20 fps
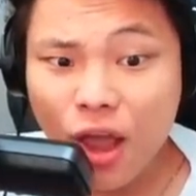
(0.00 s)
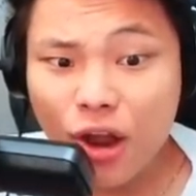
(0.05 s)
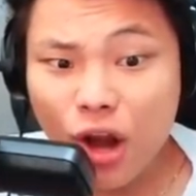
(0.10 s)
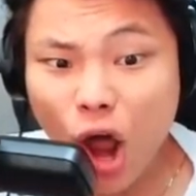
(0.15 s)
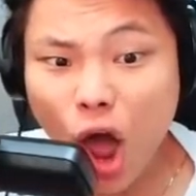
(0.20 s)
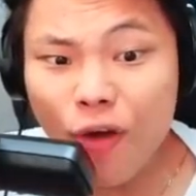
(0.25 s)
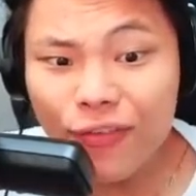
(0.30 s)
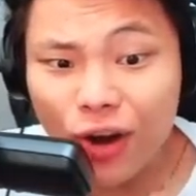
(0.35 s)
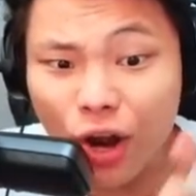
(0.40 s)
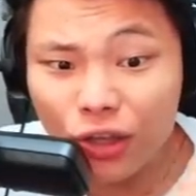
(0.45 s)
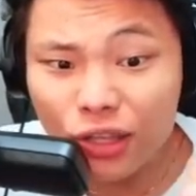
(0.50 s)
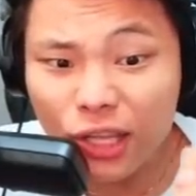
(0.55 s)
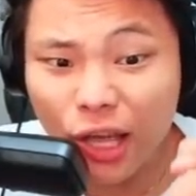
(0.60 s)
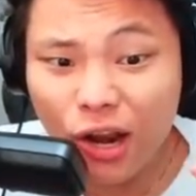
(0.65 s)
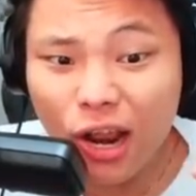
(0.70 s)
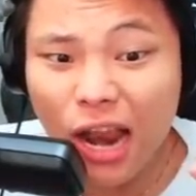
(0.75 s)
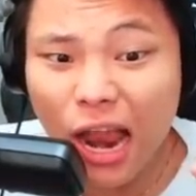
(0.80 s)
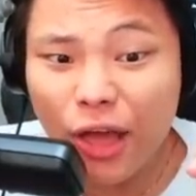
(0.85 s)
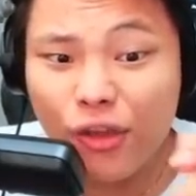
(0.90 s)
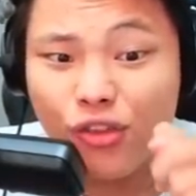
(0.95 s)
Nó phải đổi tên
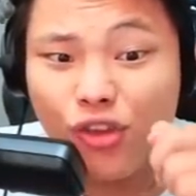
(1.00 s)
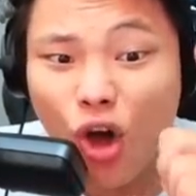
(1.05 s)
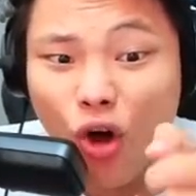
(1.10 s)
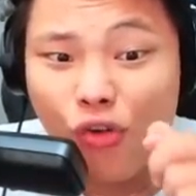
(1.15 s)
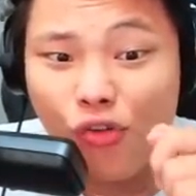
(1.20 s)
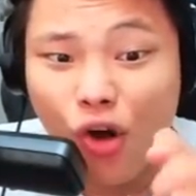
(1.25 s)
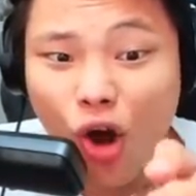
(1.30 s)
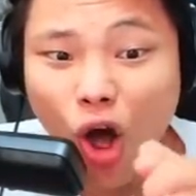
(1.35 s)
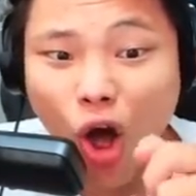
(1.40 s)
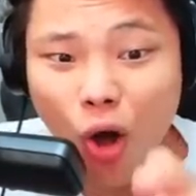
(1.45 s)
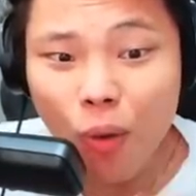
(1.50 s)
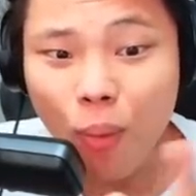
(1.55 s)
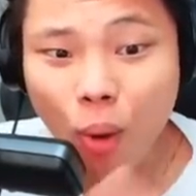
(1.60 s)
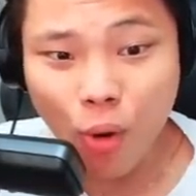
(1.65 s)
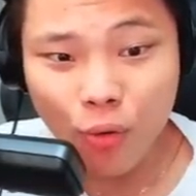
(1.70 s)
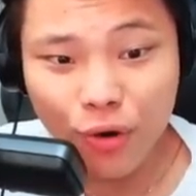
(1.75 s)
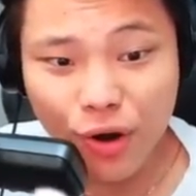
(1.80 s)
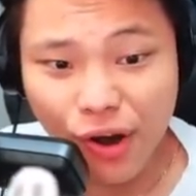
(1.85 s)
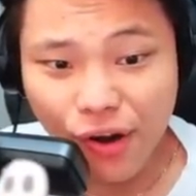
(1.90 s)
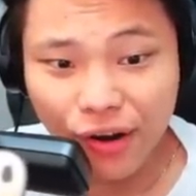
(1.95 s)
nó là Zoro
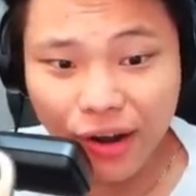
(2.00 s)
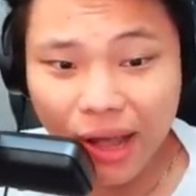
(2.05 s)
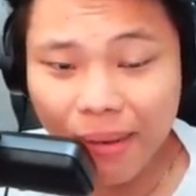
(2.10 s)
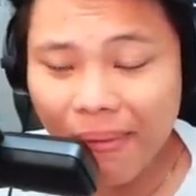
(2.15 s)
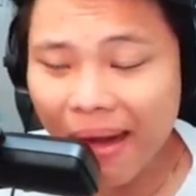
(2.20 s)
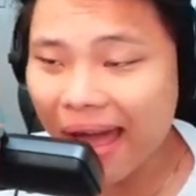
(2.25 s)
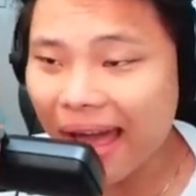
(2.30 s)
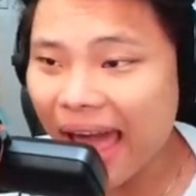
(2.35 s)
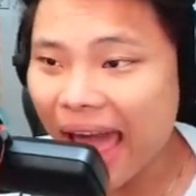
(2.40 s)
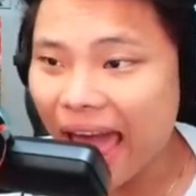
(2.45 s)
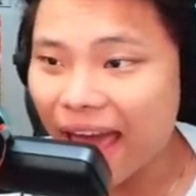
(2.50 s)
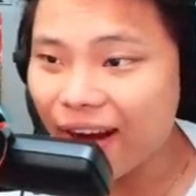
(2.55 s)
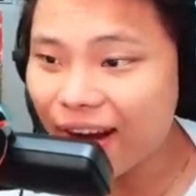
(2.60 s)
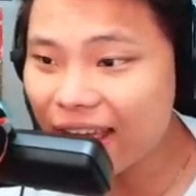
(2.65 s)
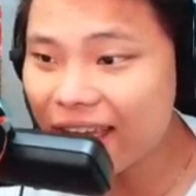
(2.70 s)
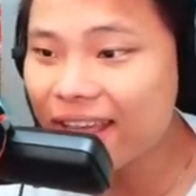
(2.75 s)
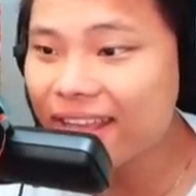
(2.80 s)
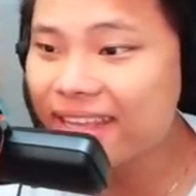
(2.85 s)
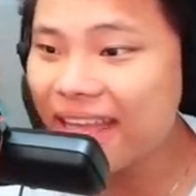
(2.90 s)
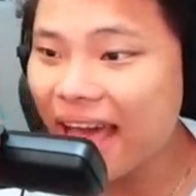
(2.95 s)
bù đường các bạn à. Nó
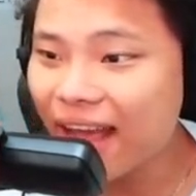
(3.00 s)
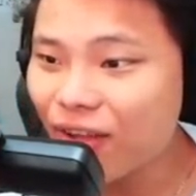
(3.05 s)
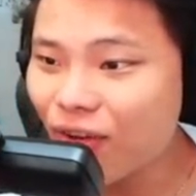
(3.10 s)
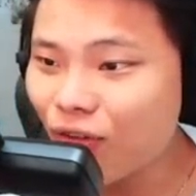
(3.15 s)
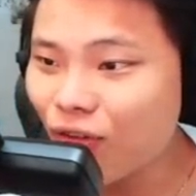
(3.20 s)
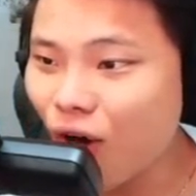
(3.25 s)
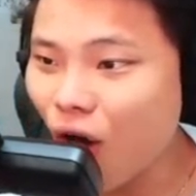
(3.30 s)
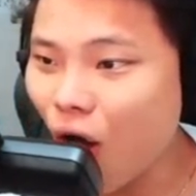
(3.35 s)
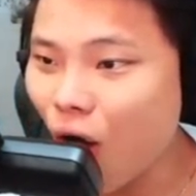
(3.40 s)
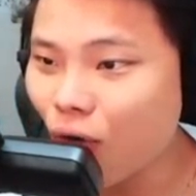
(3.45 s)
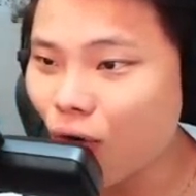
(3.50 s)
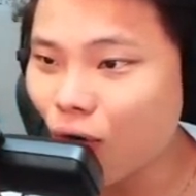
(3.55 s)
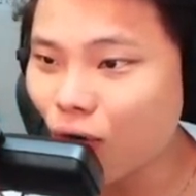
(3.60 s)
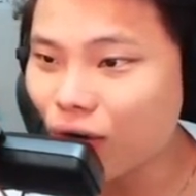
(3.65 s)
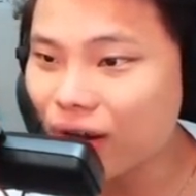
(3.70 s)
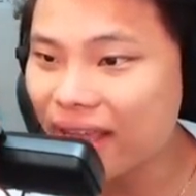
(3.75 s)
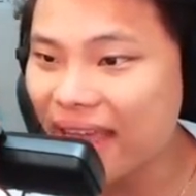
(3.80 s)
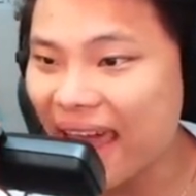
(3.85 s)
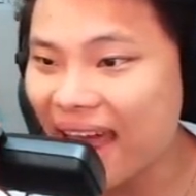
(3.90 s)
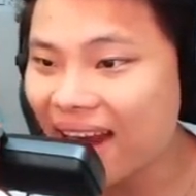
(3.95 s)
y chang Zoro
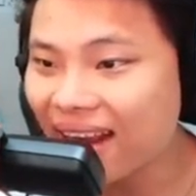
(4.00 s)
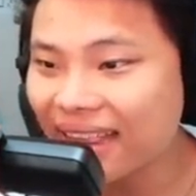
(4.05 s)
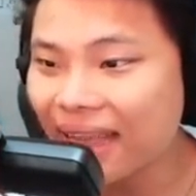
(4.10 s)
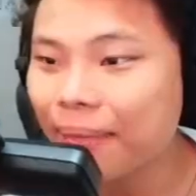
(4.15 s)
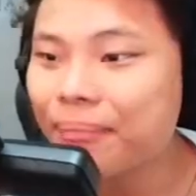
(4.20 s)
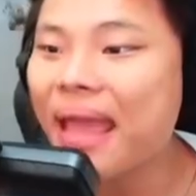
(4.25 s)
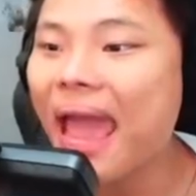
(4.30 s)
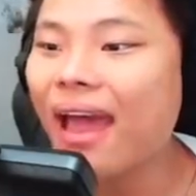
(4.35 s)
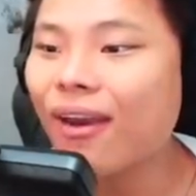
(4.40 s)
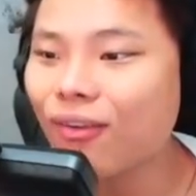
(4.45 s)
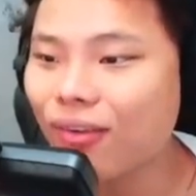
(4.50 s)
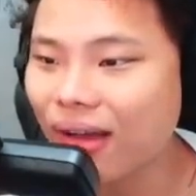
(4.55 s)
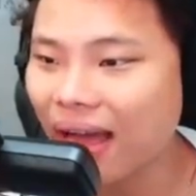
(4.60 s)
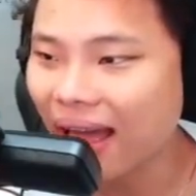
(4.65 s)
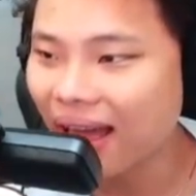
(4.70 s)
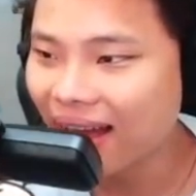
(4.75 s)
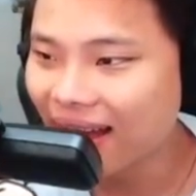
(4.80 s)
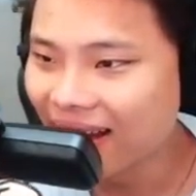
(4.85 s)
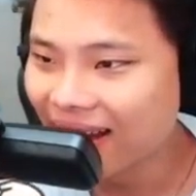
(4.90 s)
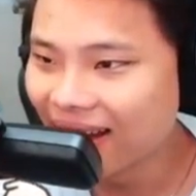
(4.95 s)
luôn, nó vẽ lên tam giác luôn
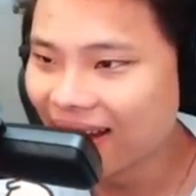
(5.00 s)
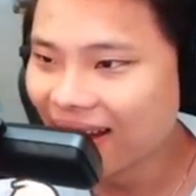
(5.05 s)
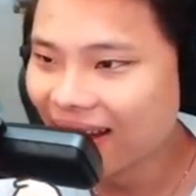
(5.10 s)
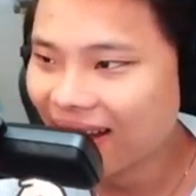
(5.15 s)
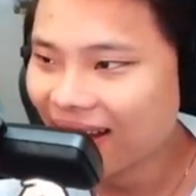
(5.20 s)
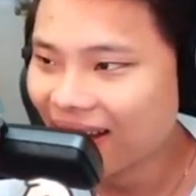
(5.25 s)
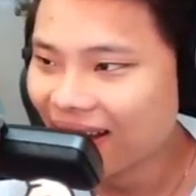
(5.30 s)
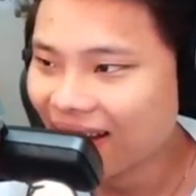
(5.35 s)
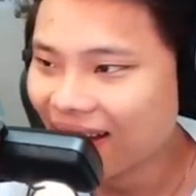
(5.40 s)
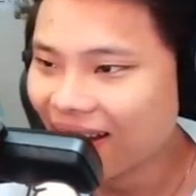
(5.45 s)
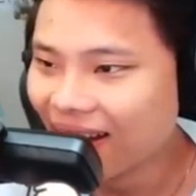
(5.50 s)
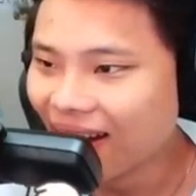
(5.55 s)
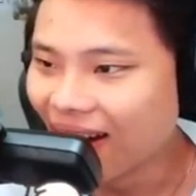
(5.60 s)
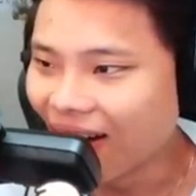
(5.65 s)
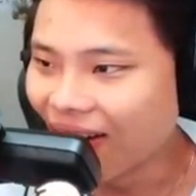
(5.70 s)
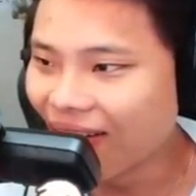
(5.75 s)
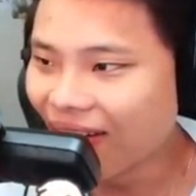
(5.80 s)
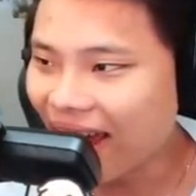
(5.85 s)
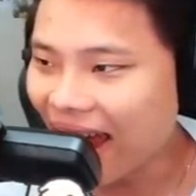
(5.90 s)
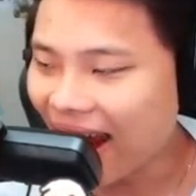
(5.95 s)
kìa.
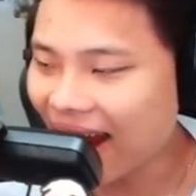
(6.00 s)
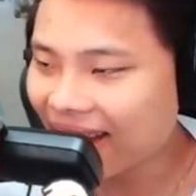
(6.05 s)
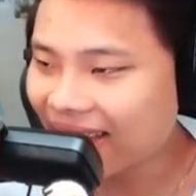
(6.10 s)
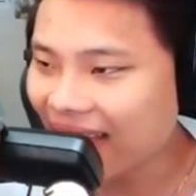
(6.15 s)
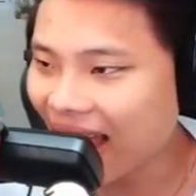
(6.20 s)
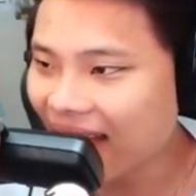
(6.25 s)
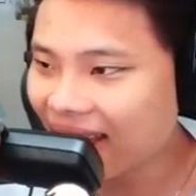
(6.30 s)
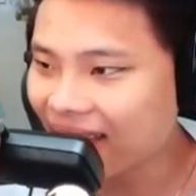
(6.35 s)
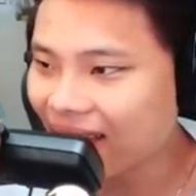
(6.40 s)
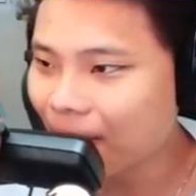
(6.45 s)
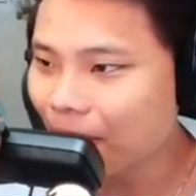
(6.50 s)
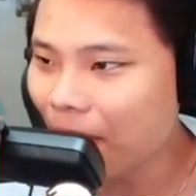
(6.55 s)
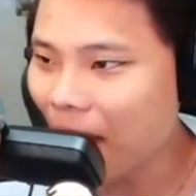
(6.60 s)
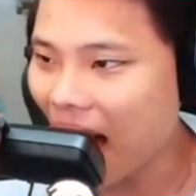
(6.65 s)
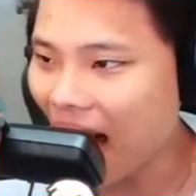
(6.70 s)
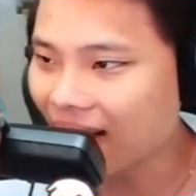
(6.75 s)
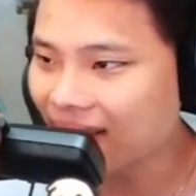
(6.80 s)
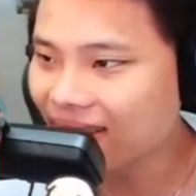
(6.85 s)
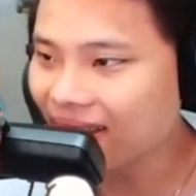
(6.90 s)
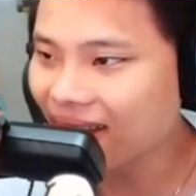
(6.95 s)
Ok nó tới chữ M, chữ